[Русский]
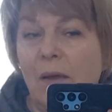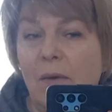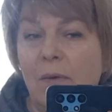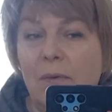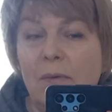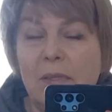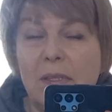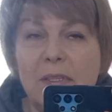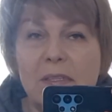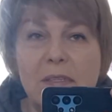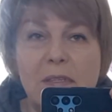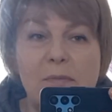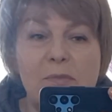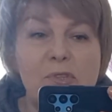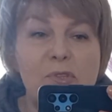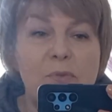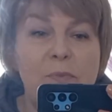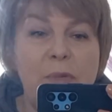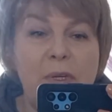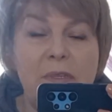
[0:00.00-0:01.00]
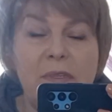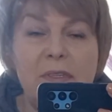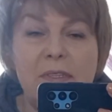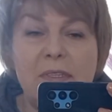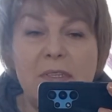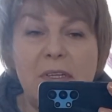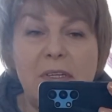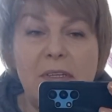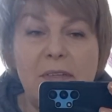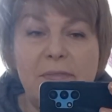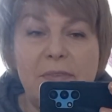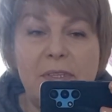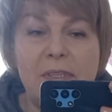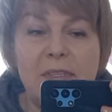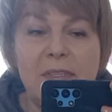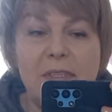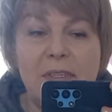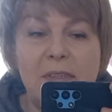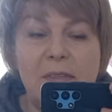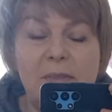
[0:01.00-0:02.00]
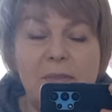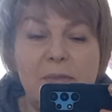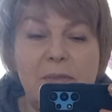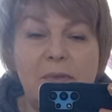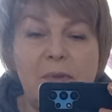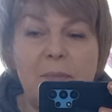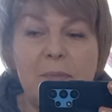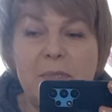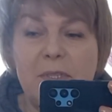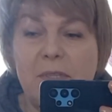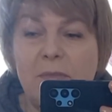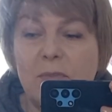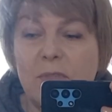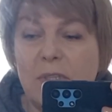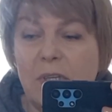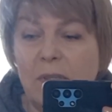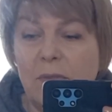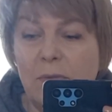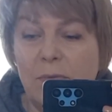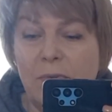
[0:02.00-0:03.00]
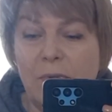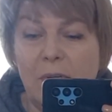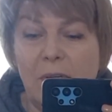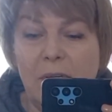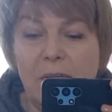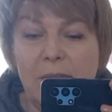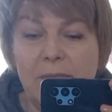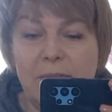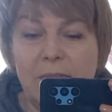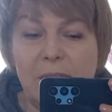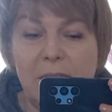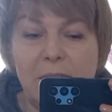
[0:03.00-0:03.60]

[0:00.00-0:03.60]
У нас там шумят эти лифты, делают вообще установка лифта.